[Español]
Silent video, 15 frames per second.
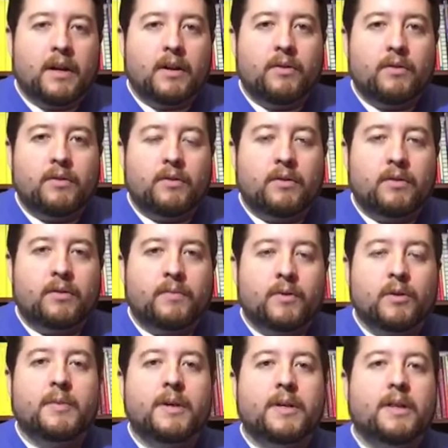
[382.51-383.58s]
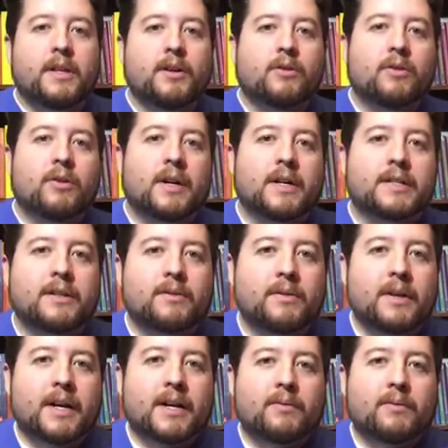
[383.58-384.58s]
no, me dedico a hacer una,